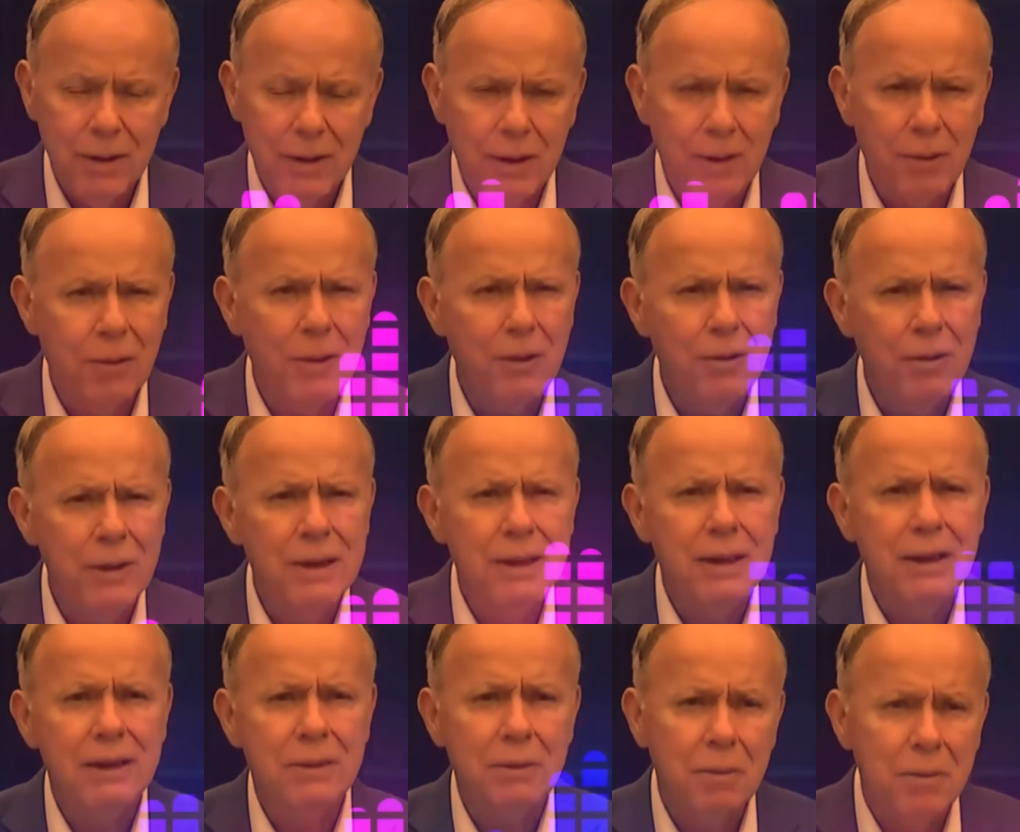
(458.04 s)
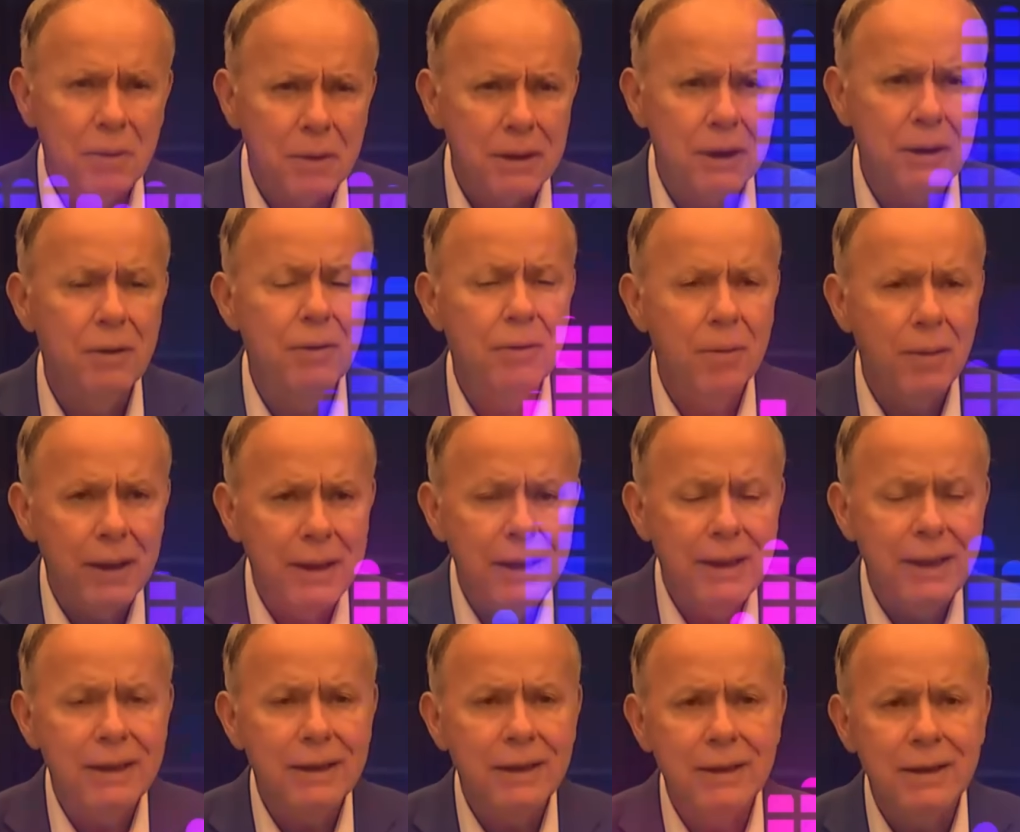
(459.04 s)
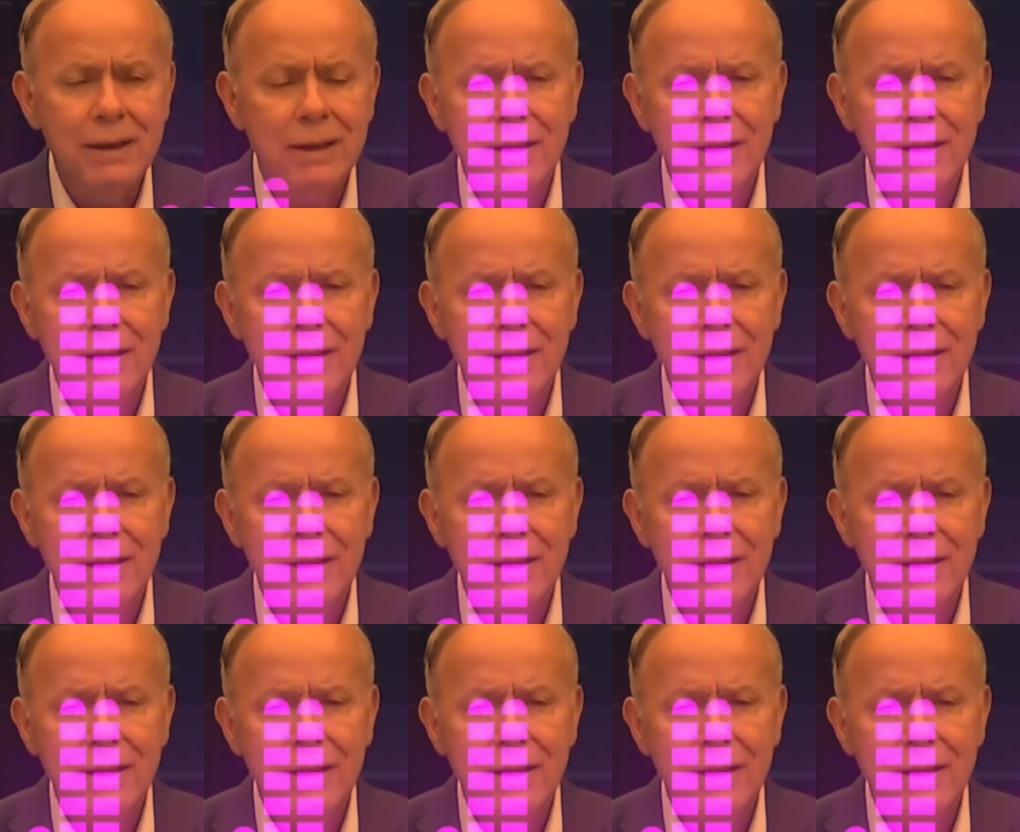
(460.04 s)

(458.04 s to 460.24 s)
Y cuando dices, pues en un país